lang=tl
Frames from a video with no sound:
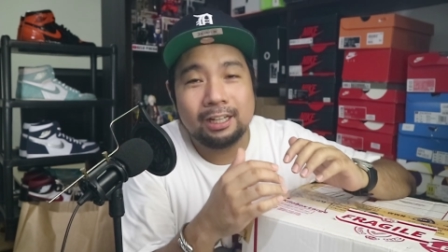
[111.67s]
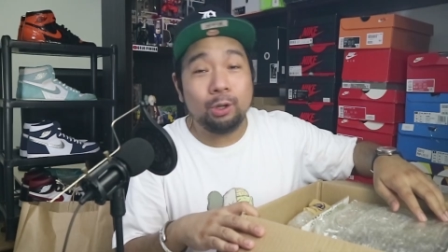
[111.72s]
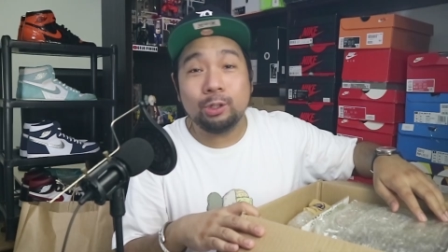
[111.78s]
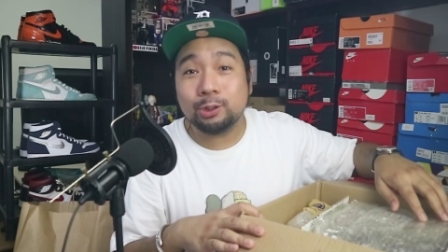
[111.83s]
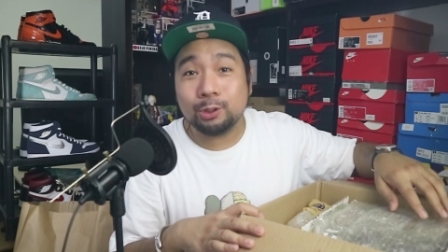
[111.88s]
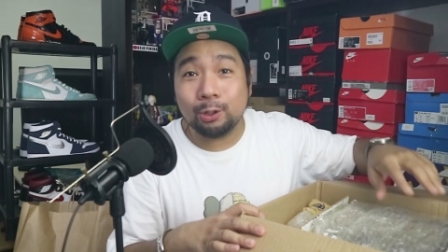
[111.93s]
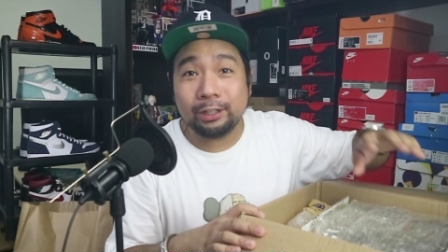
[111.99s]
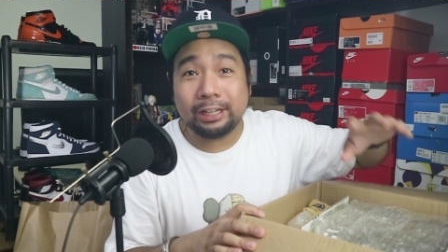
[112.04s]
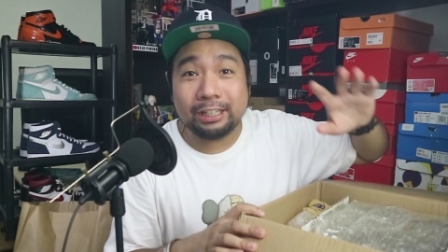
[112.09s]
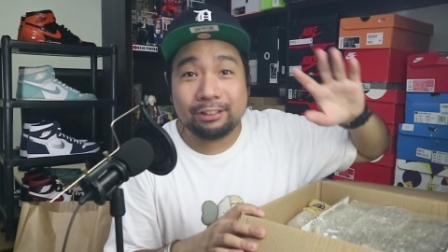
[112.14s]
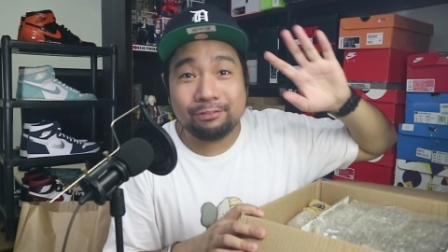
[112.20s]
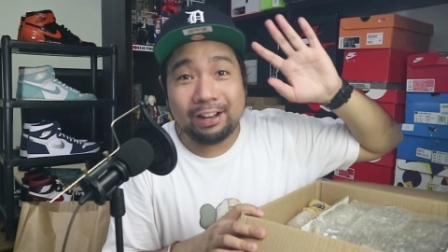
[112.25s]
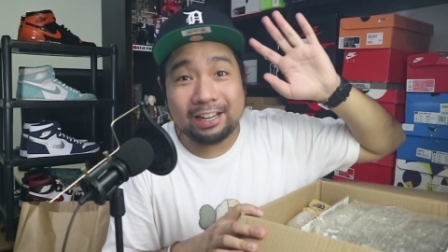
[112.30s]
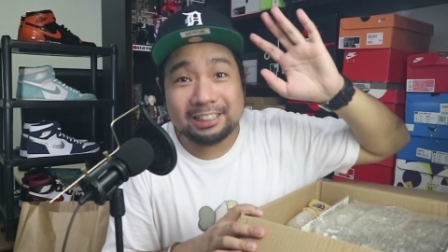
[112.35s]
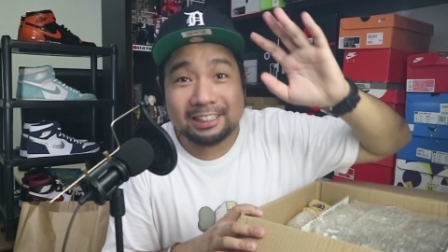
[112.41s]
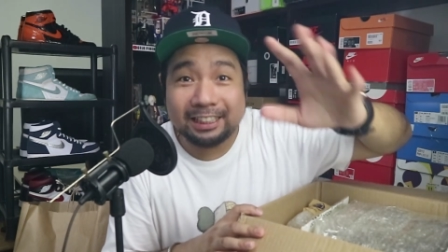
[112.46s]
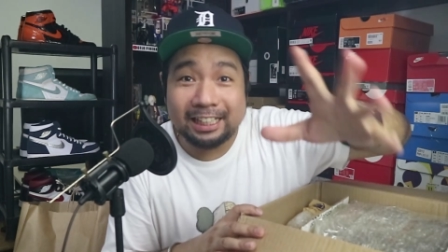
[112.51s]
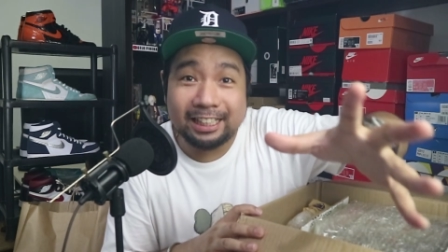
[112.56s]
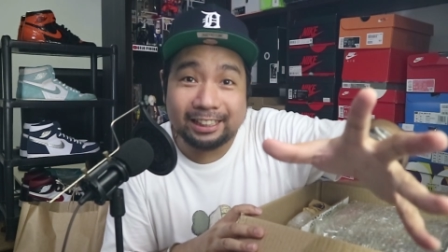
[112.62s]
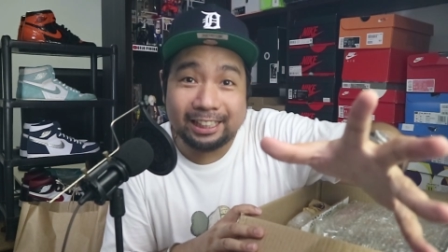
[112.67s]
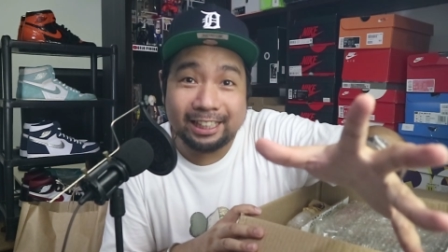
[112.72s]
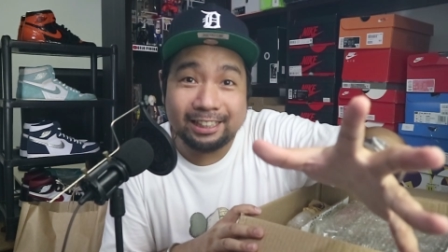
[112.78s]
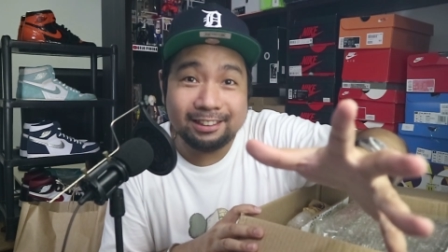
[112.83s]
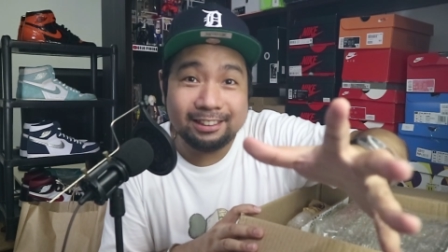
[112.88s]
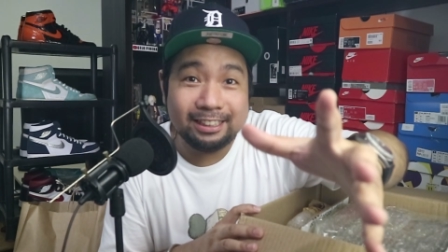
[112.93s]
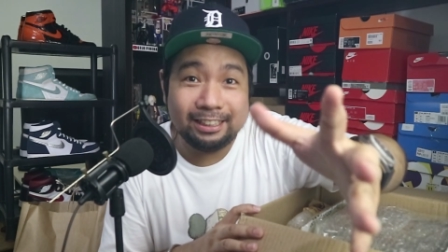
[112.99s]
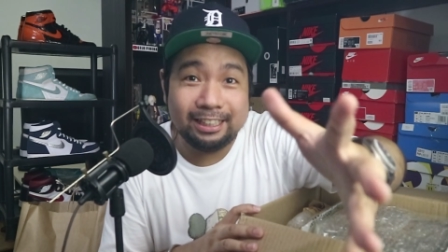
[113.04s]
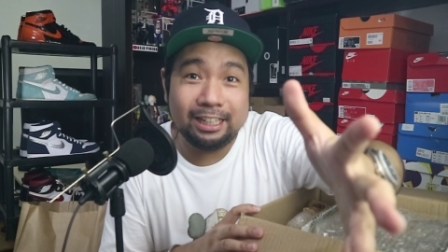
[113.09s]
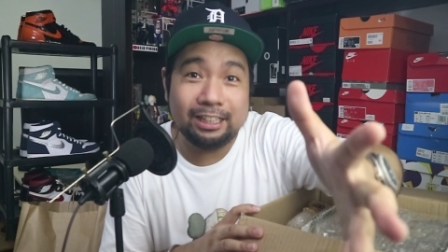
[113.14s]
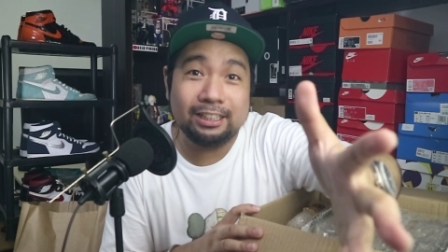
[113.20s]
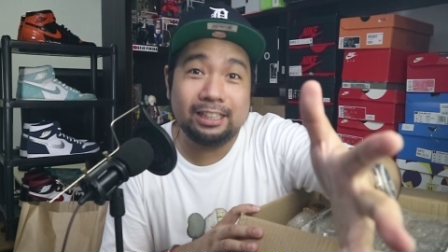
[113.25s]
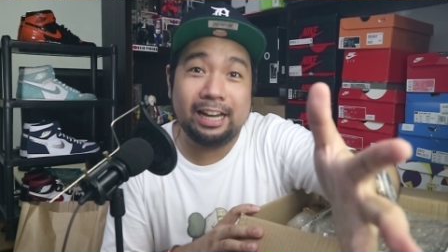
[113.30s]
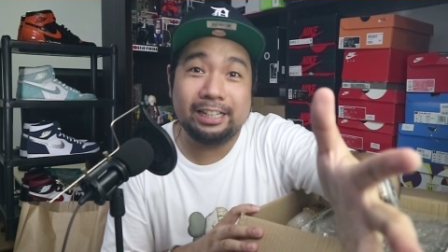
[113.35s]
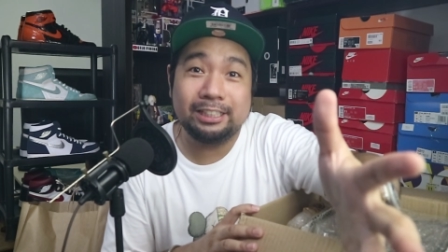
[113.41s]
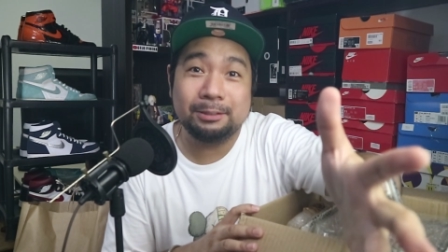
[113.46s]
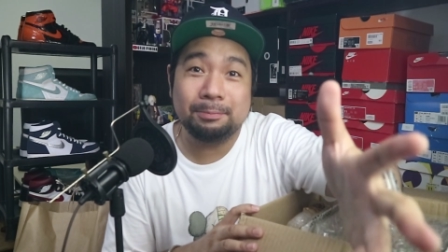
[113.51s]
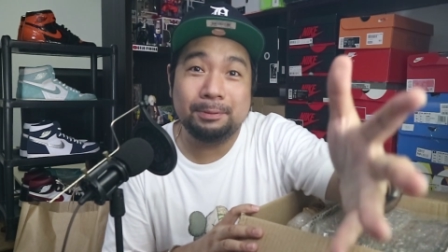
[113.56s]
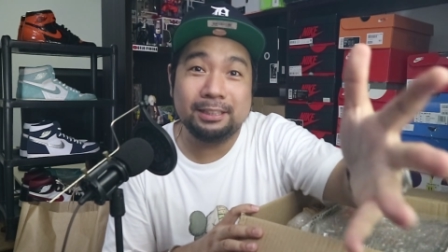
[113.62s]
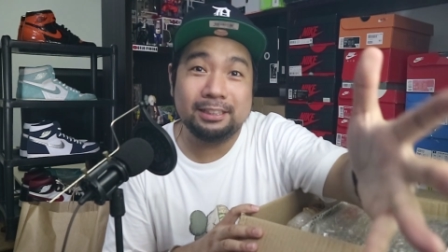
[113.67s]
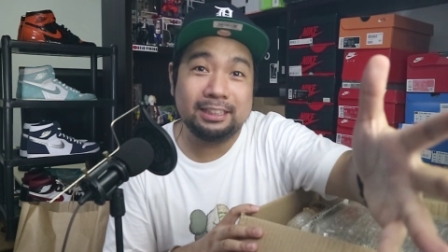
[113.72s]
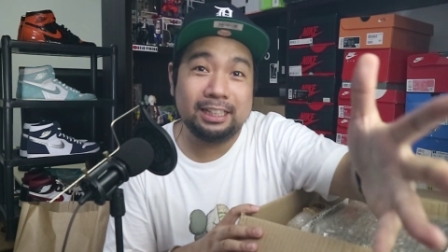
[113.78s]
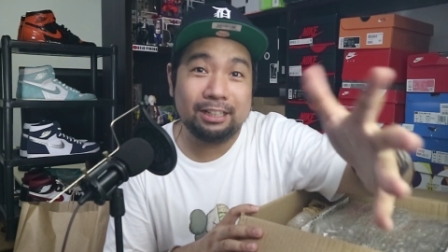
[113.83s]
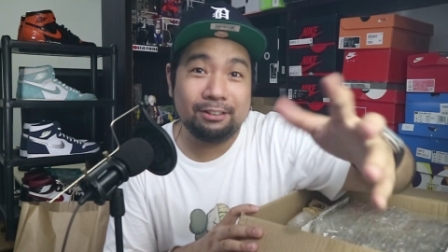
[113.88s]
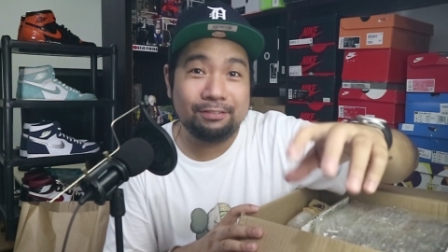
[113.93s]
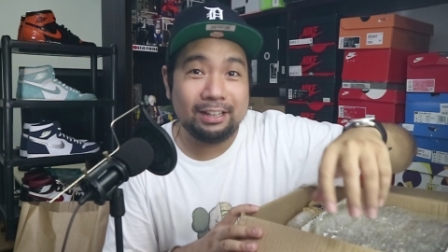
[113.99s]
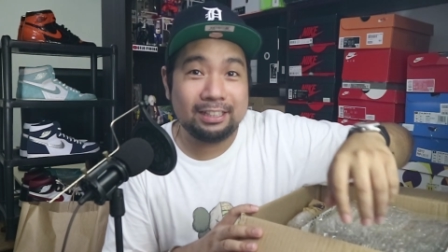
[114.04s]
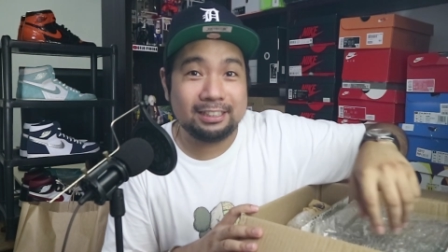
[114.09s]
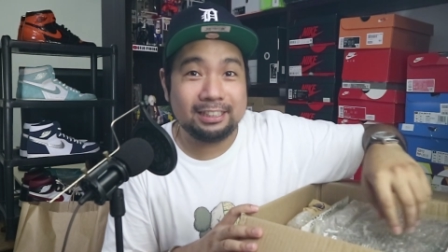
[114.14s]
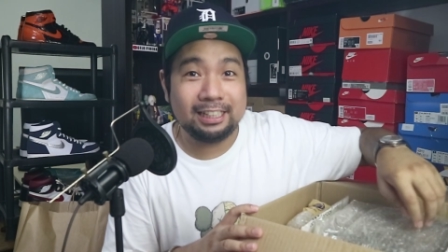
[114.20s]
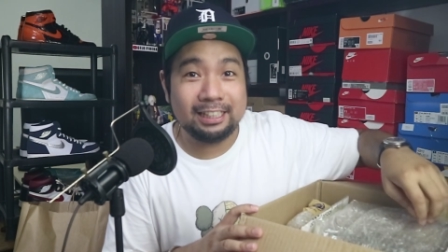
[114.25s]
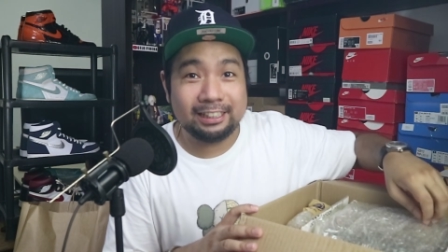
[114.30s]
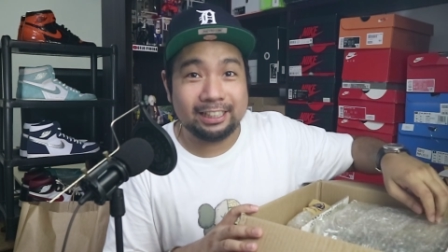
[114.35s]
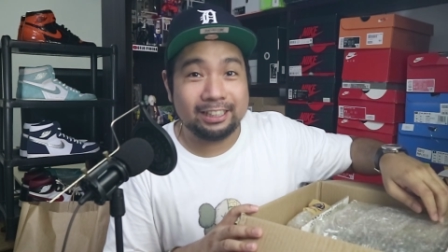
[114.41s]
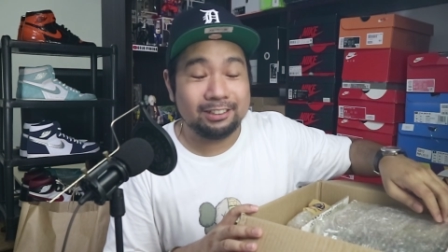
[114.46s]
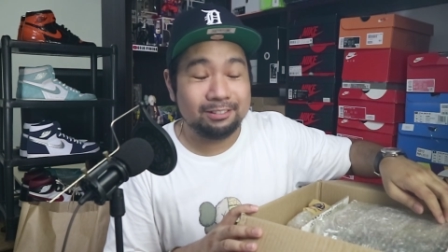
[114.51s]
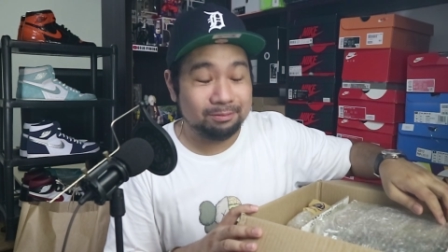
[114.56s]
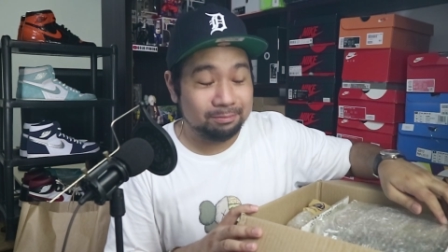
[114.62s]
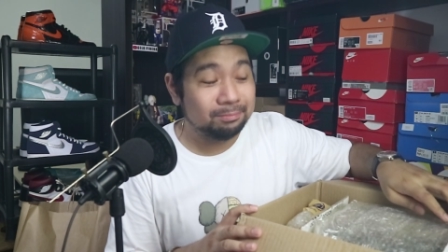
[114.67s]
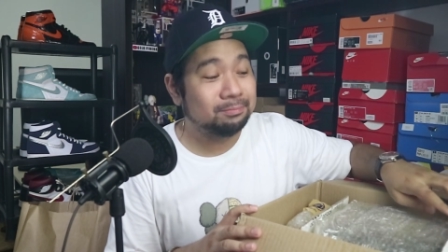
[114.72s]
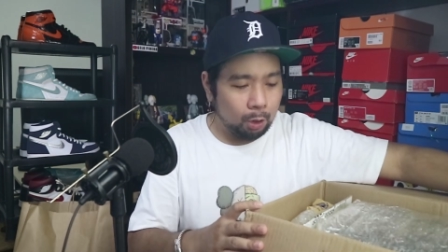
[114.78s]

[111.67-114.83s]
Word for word: Also, get vaccinated. Get, guys, please get vaccinated.